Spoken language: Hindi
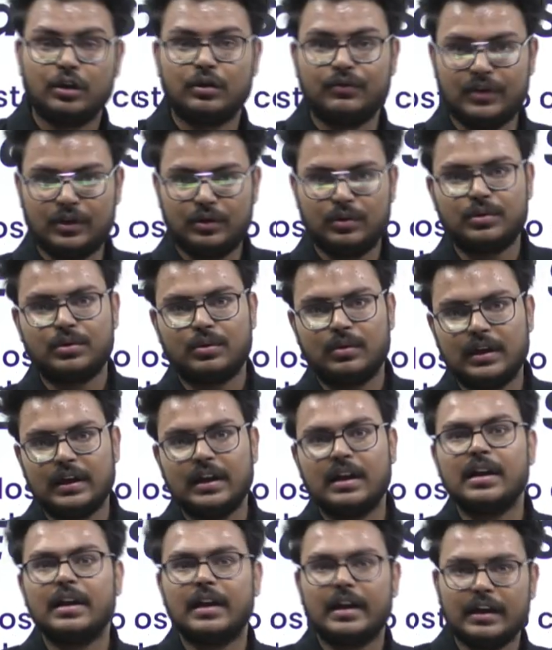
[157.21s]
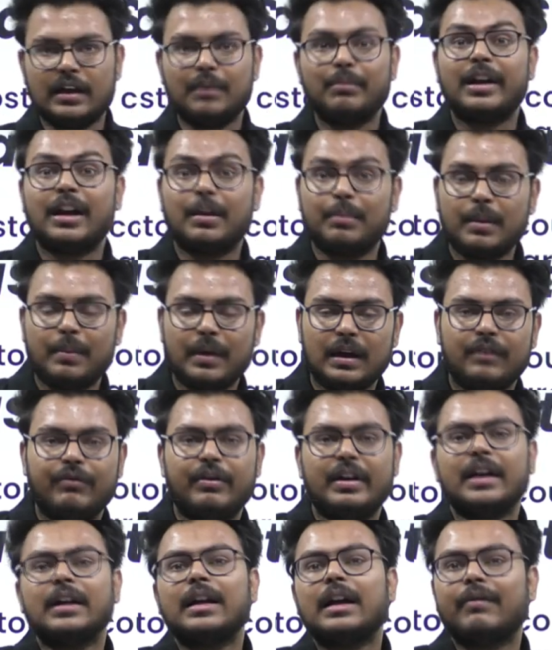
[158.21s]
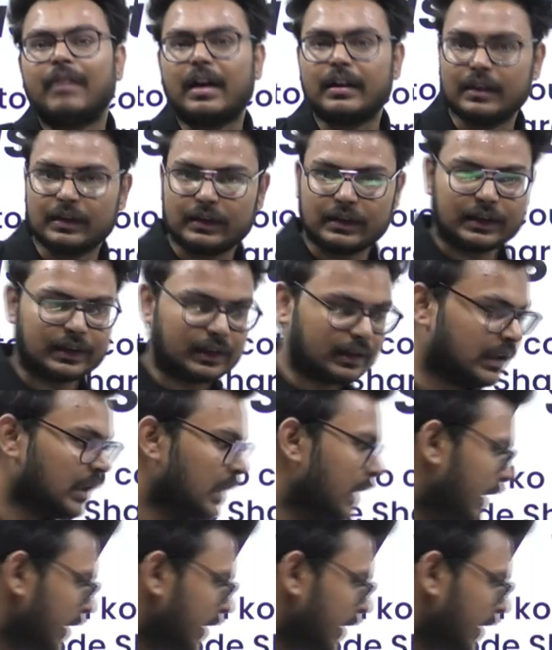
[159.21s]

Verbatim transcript: तो फिर दोस्त को लगेगा नहीं यार मेरा भी बेनिफिट है करवा देते हैं